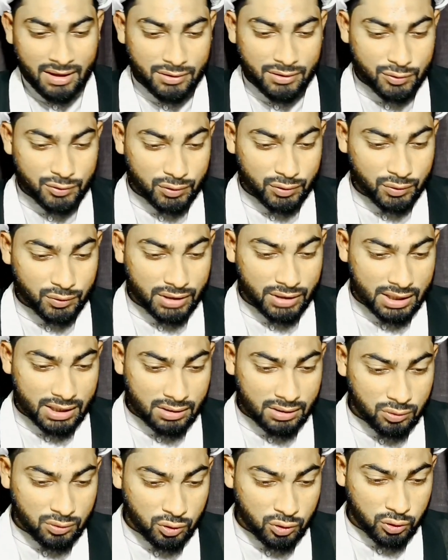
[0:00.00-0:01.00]
रसूल खुदा
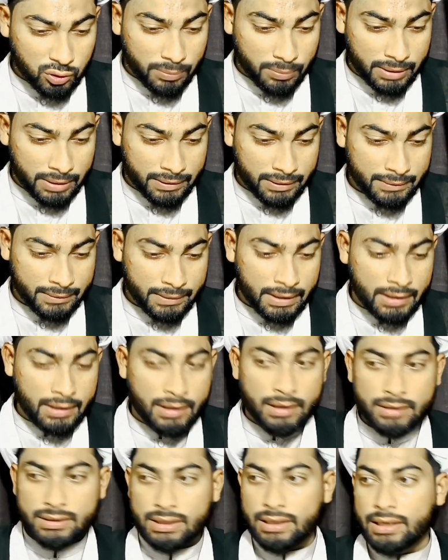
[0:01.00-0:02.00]
की सुन्नतों पर
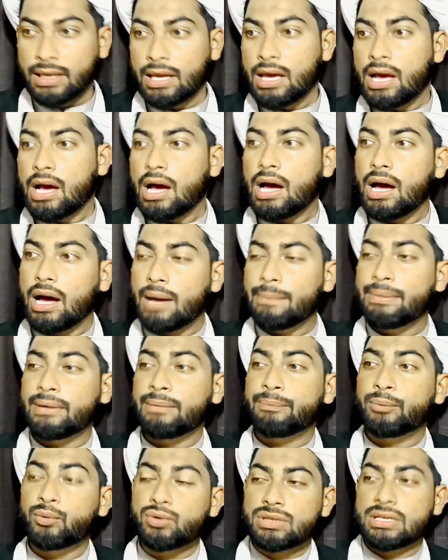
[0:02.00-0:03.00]
चलें अब
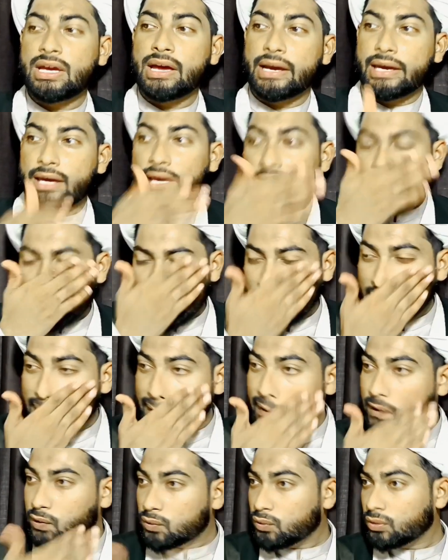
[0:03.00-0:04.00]
पूछा गया कि
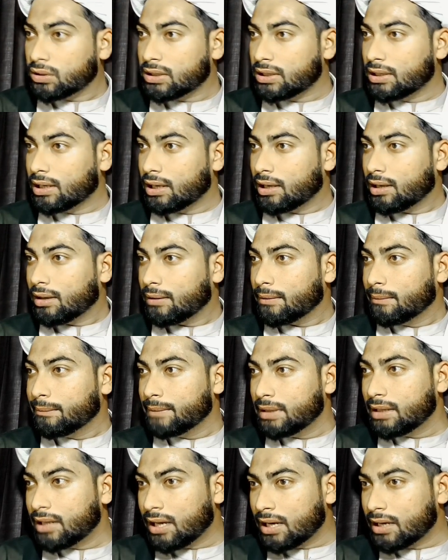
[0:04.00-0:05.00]
ऐसा क्यों किया
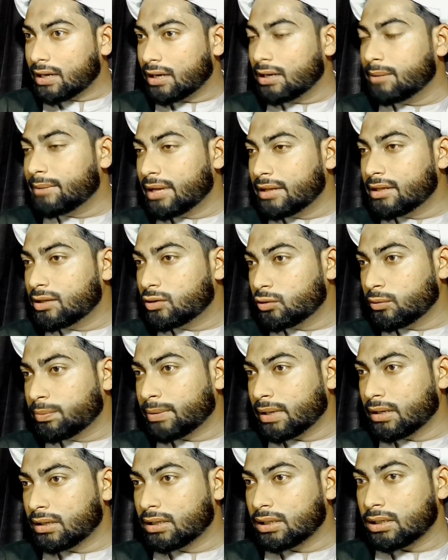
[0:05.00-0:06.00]
मिला करने नमाजें क्यों
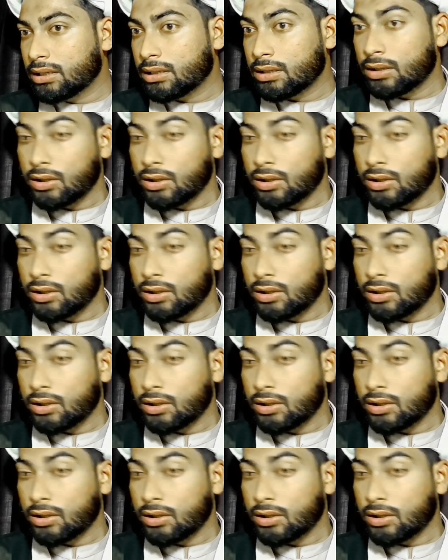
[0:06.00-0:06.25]
पढ़ ली